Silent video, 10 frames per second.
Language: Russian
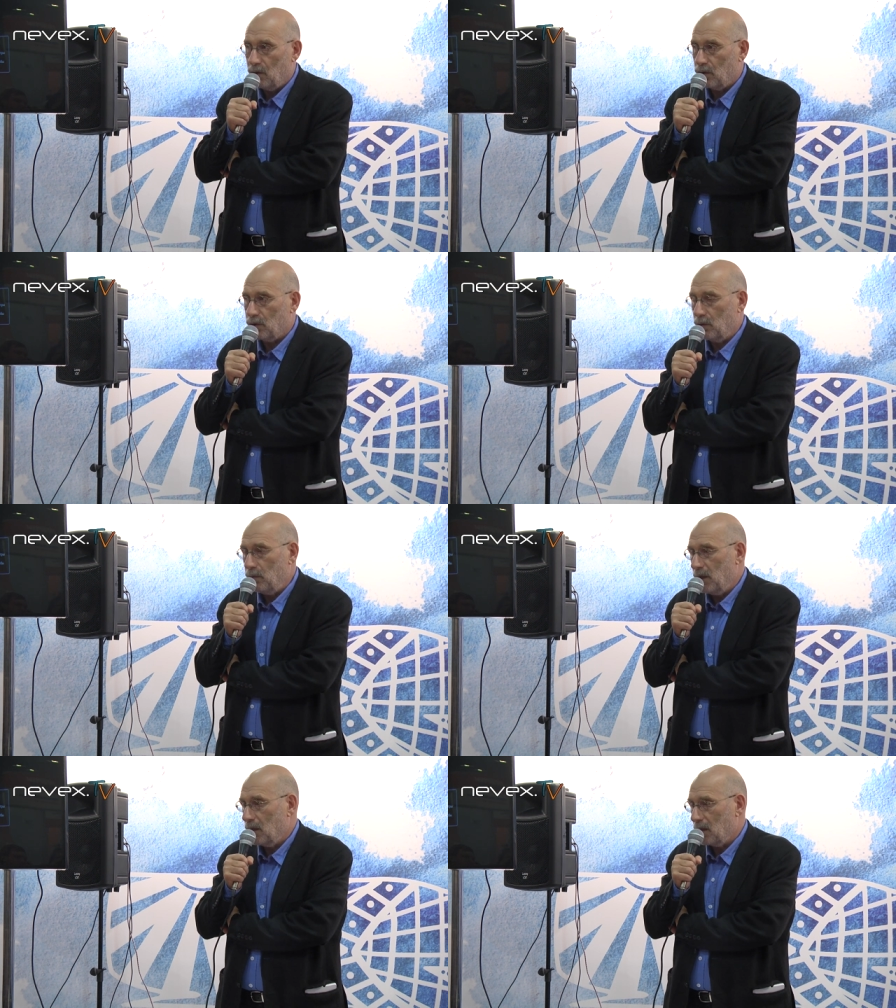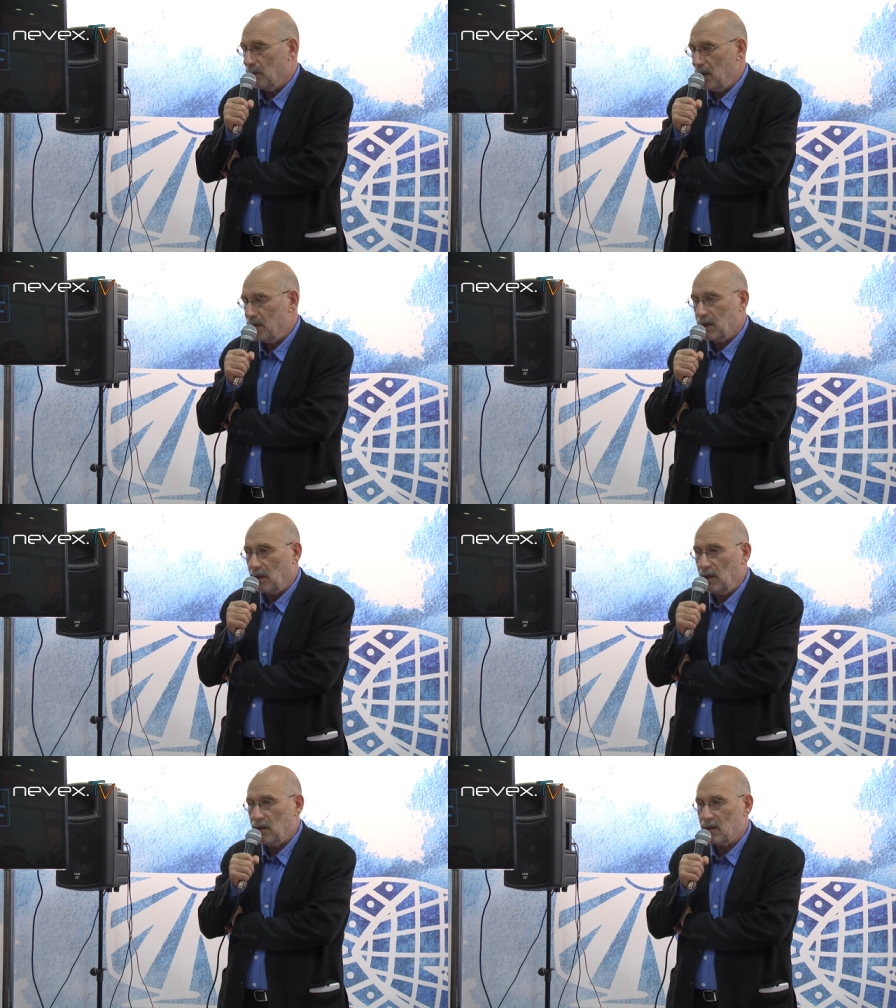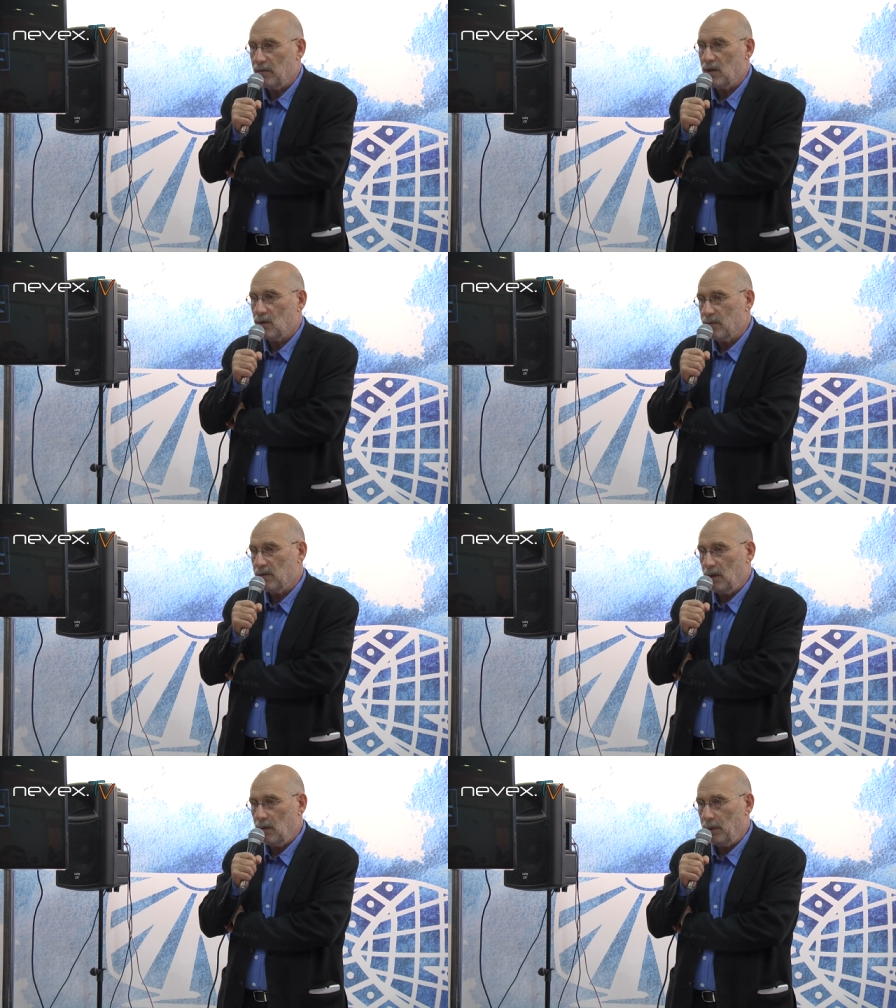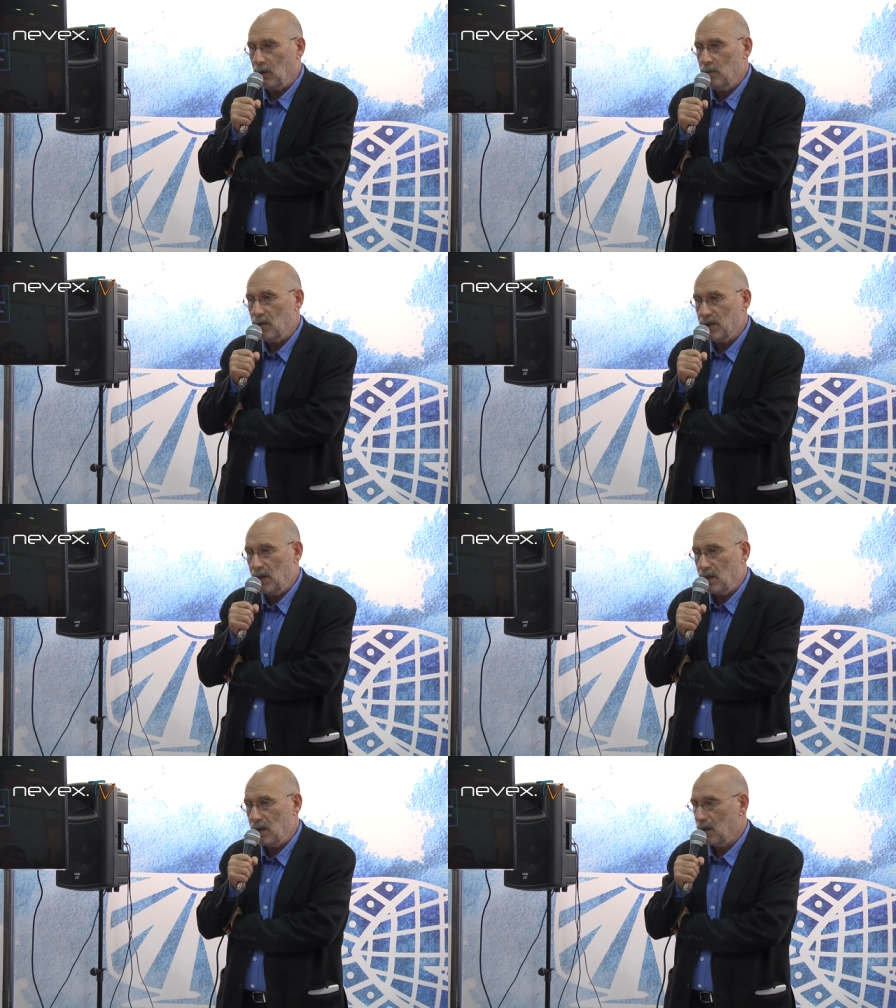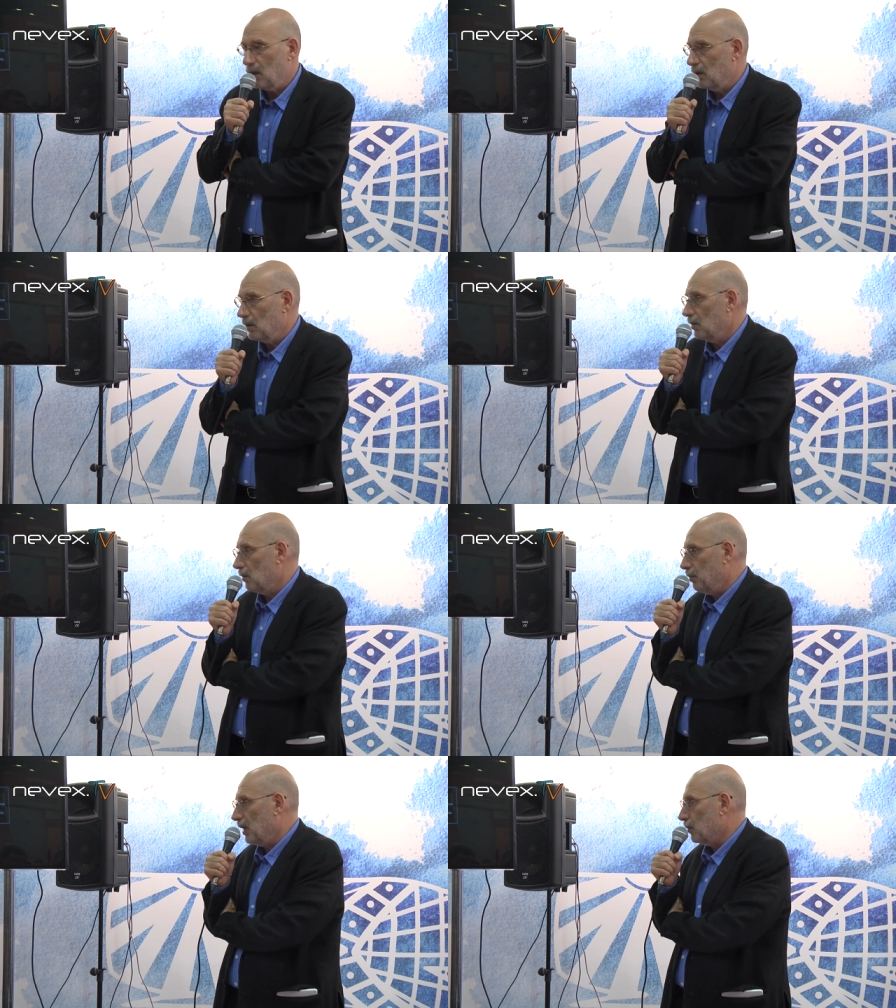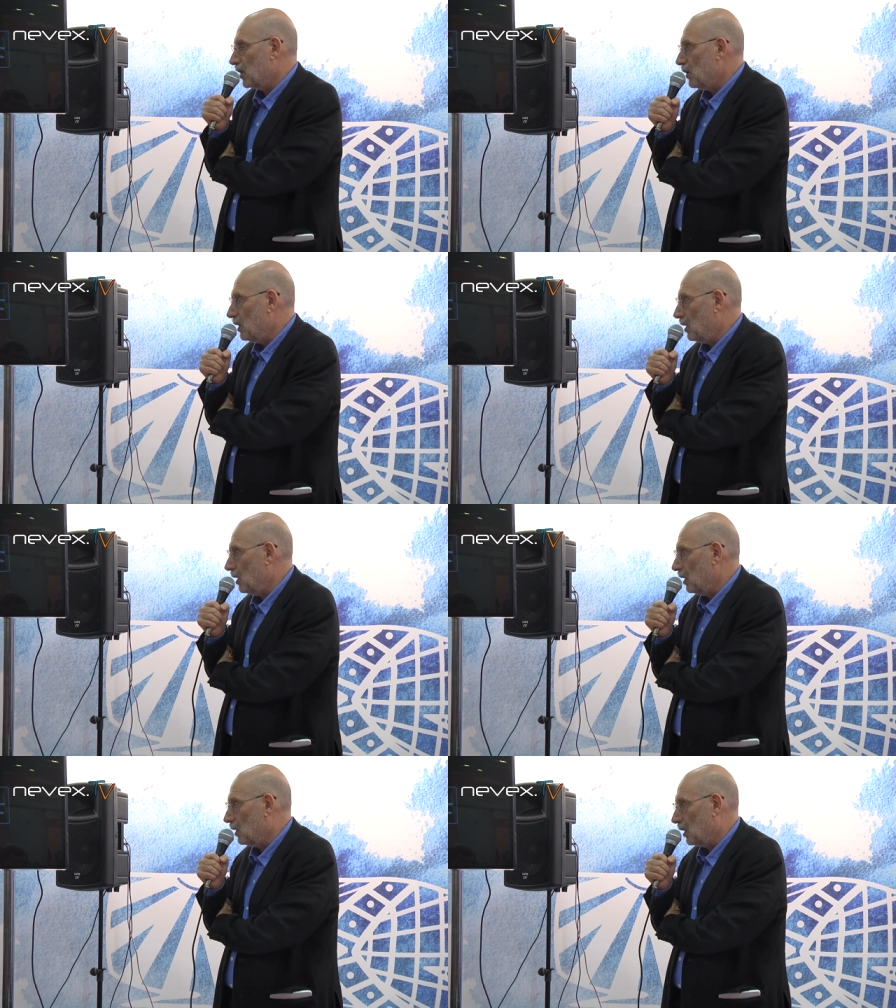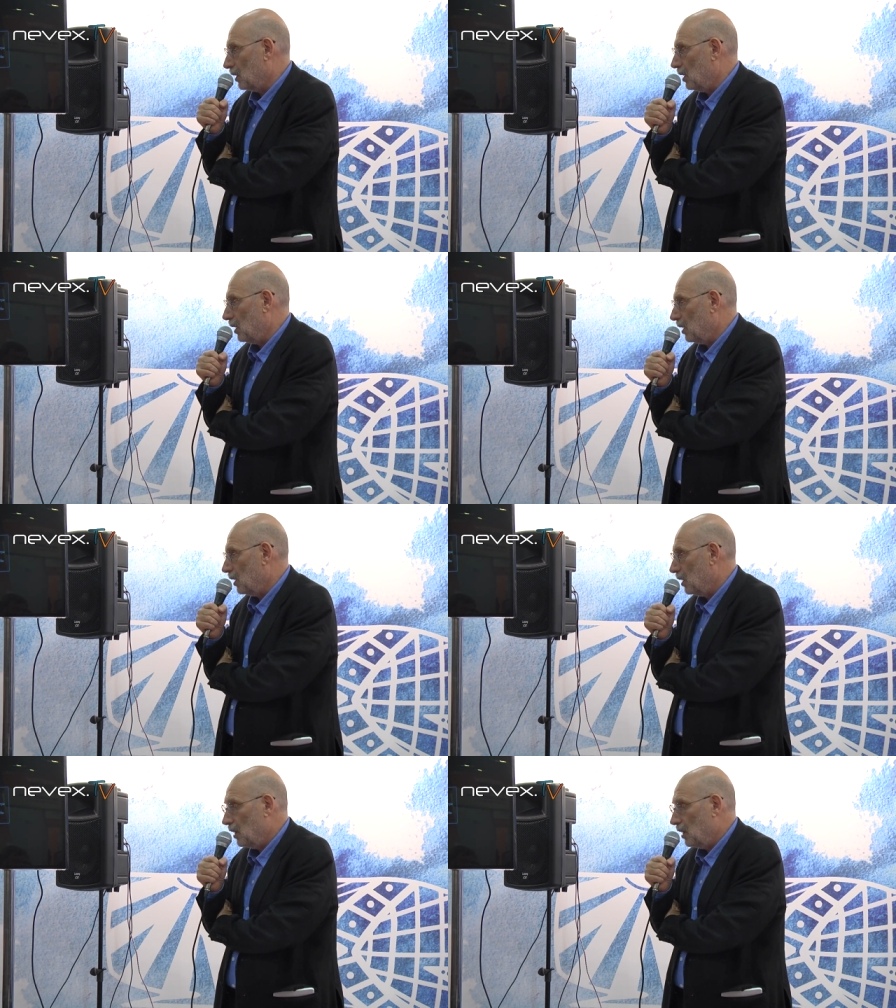что у меня там есть какие-то свои собственные предубеждения, предпочтения и так далее.